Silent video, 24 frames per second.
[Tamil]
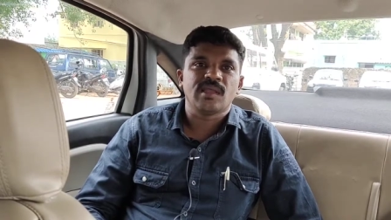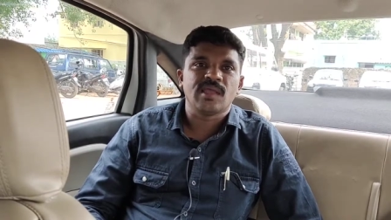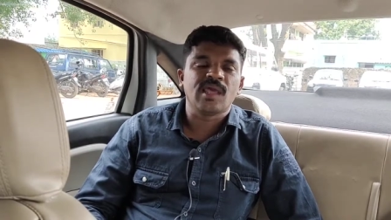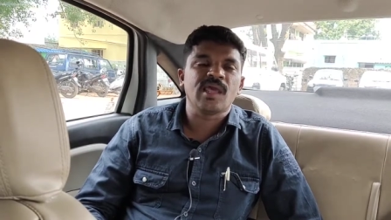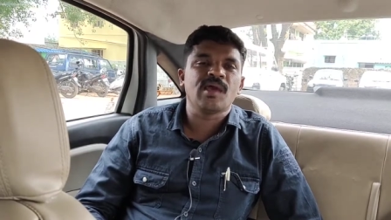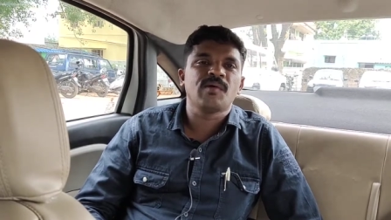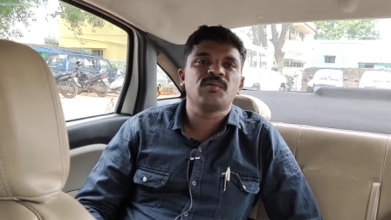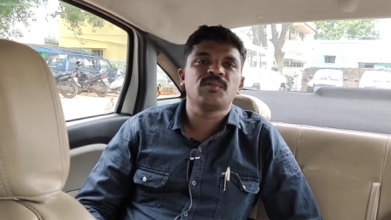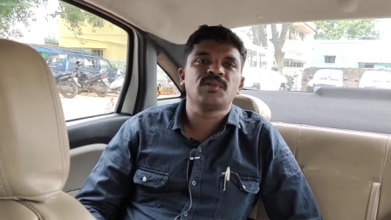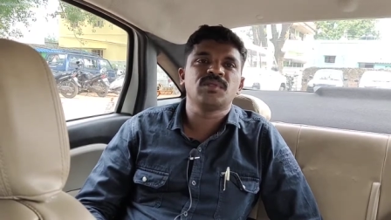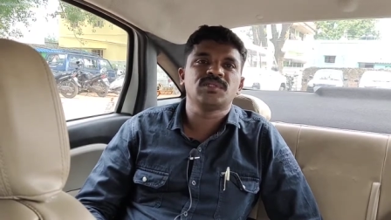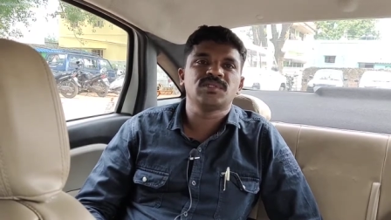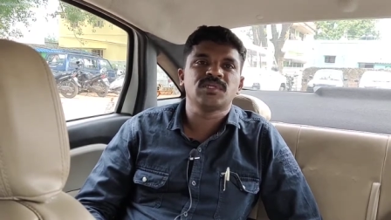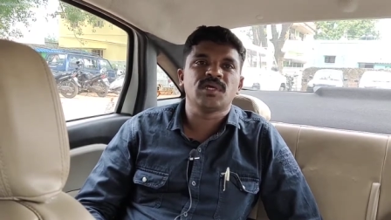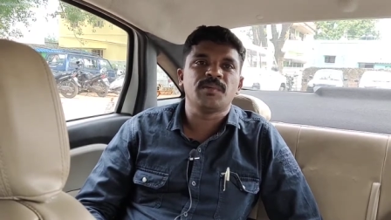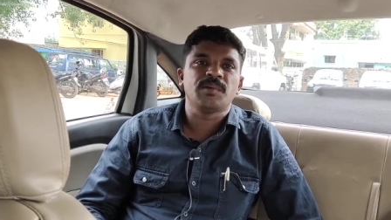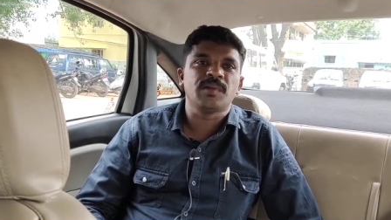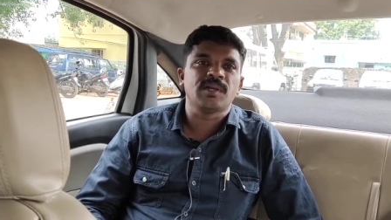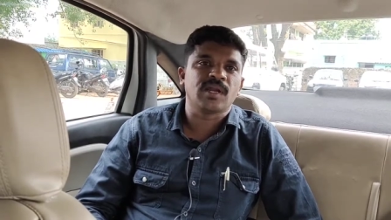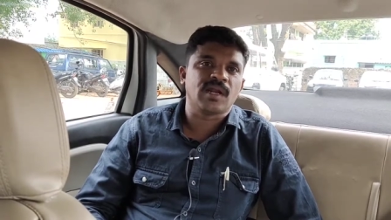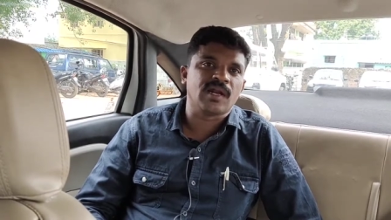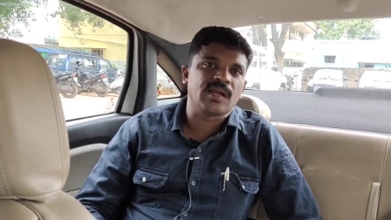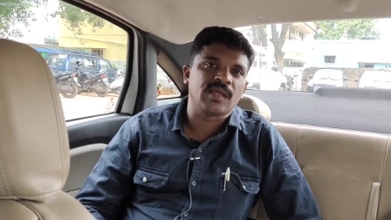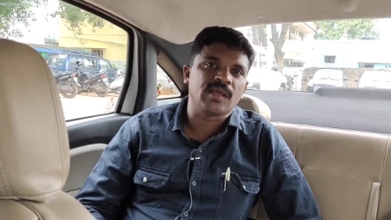ஏன் வந்துச்சு
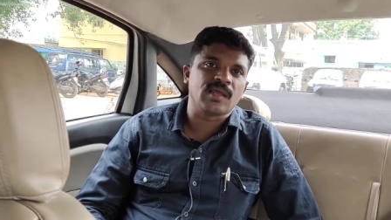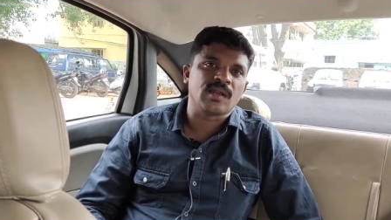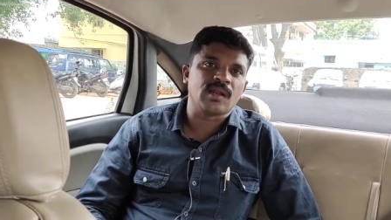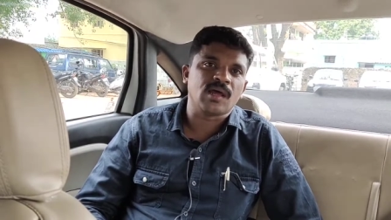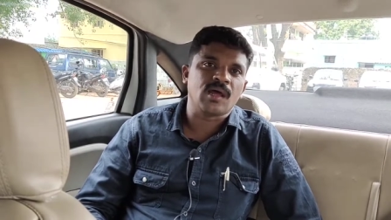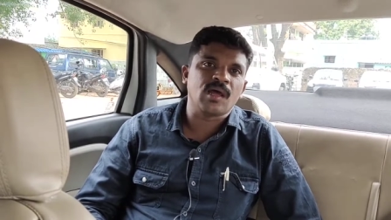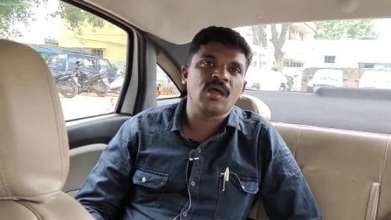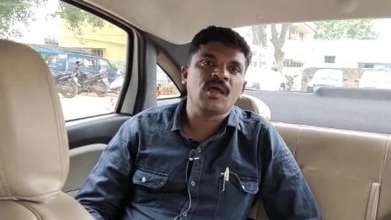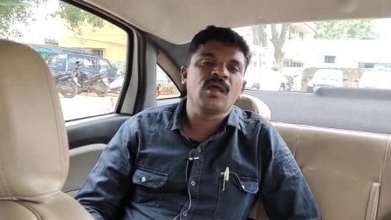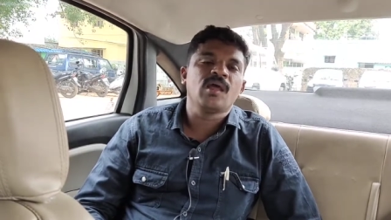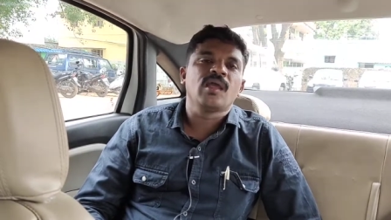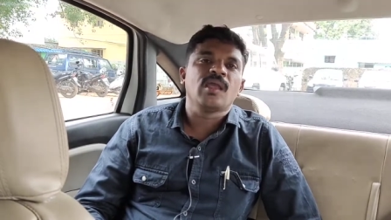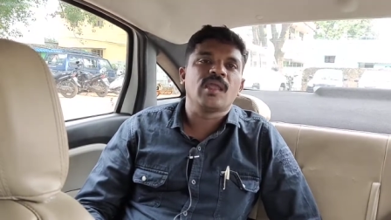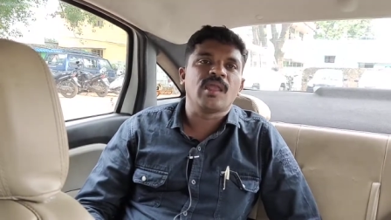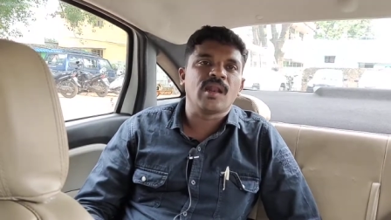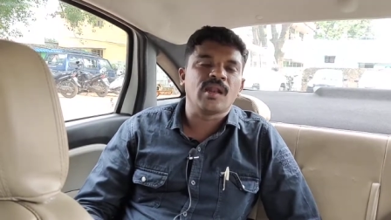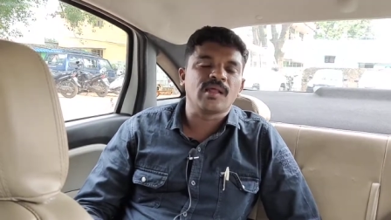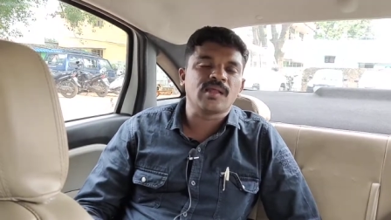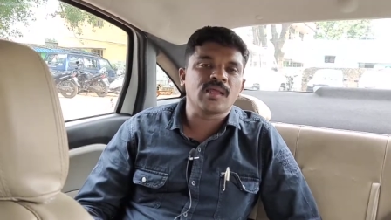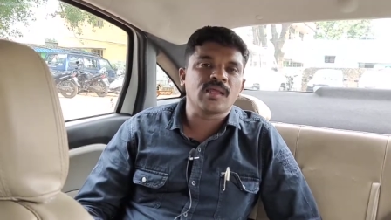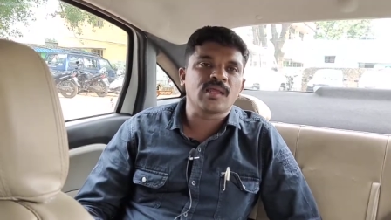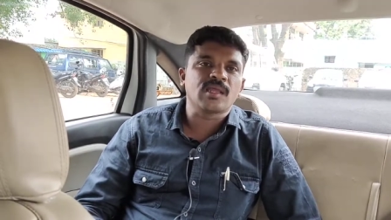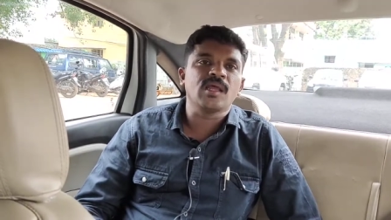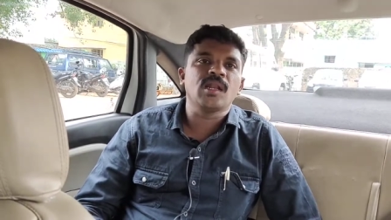அப்படின்னு கேட்டிங்கன்னா
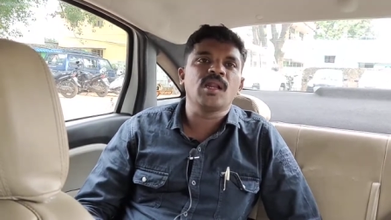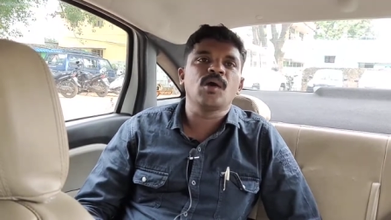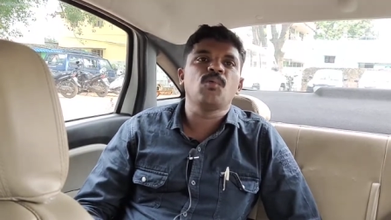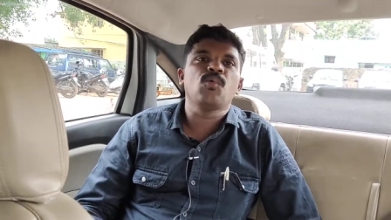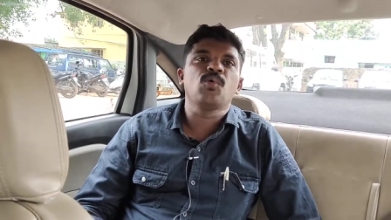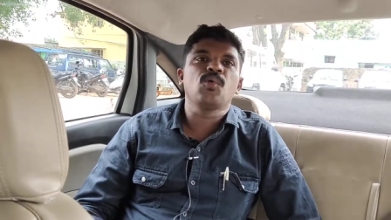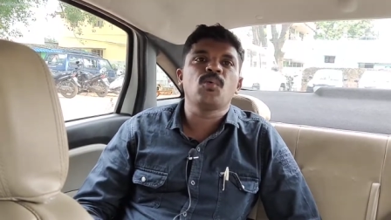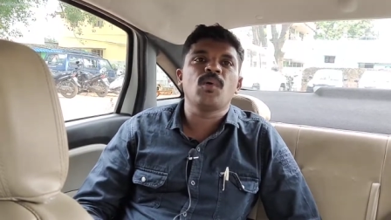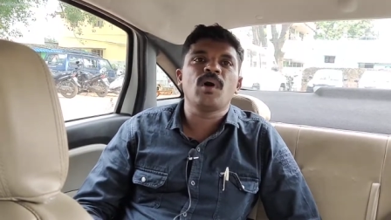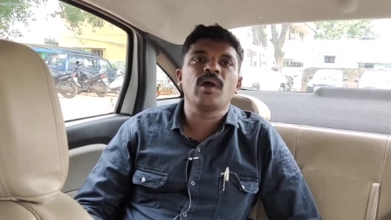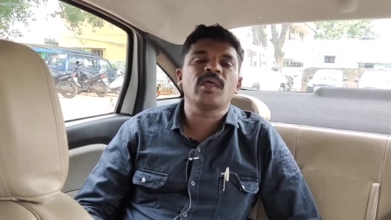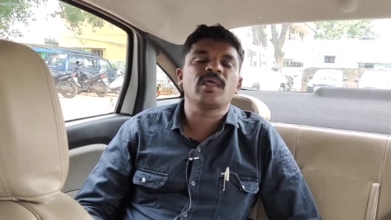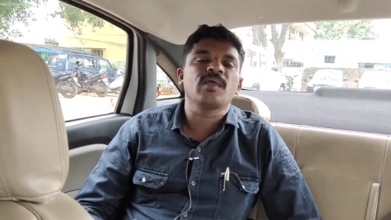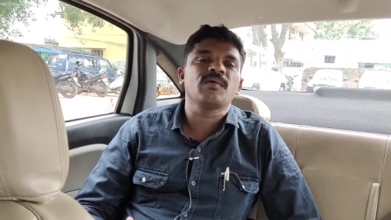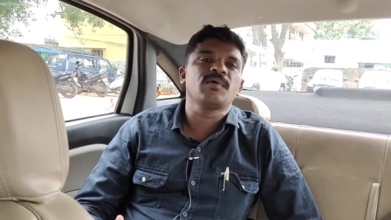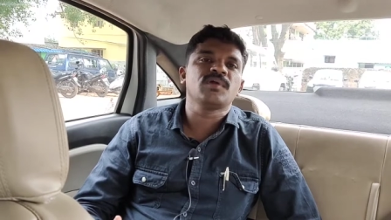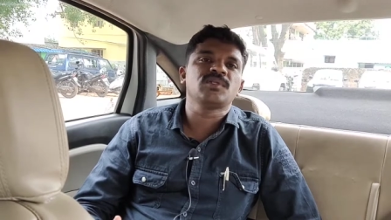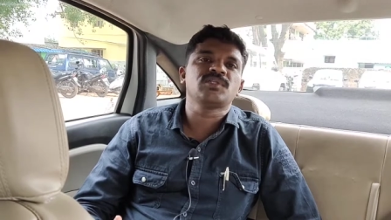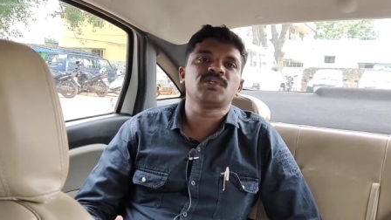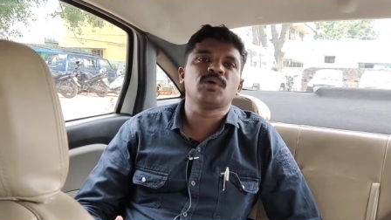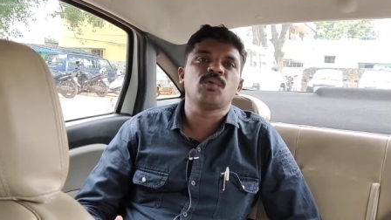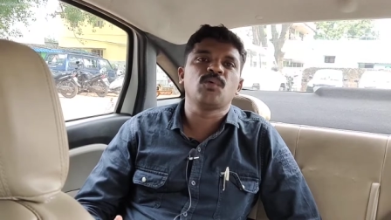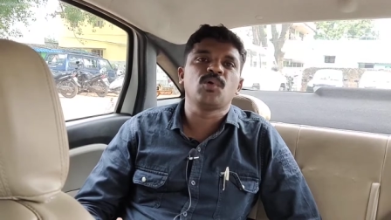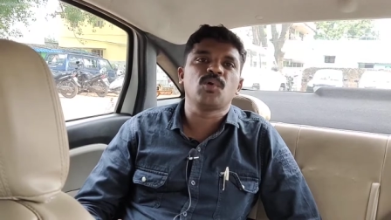எனக்கு கீழே உருவாக்கி
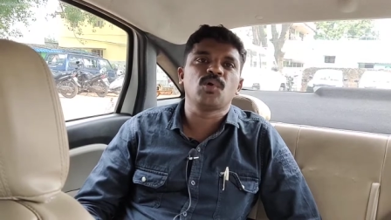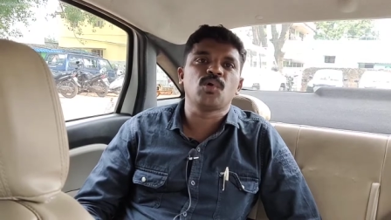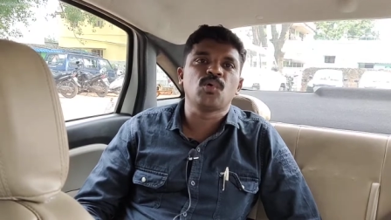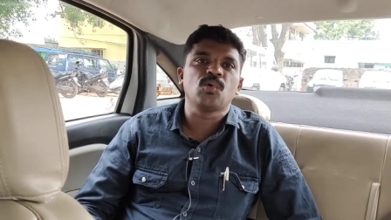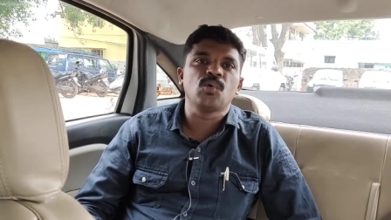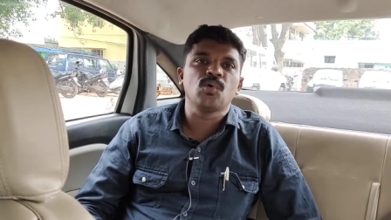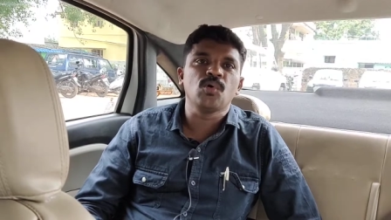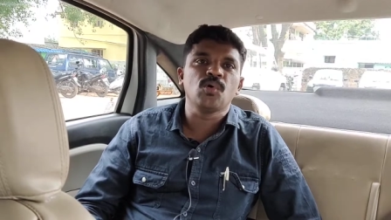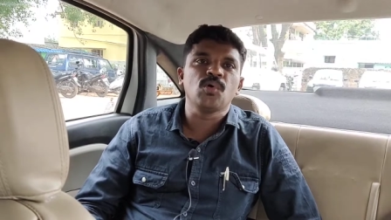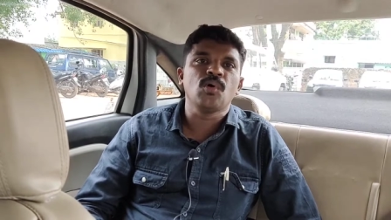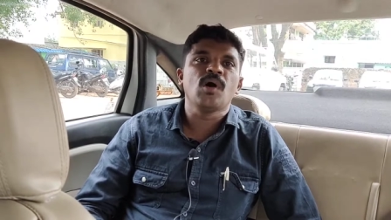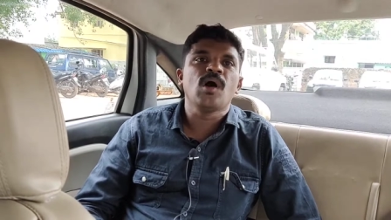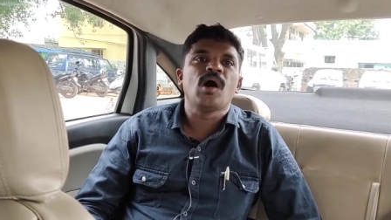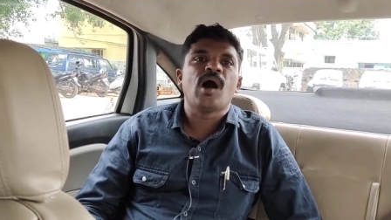வச்ச ஒரு குழு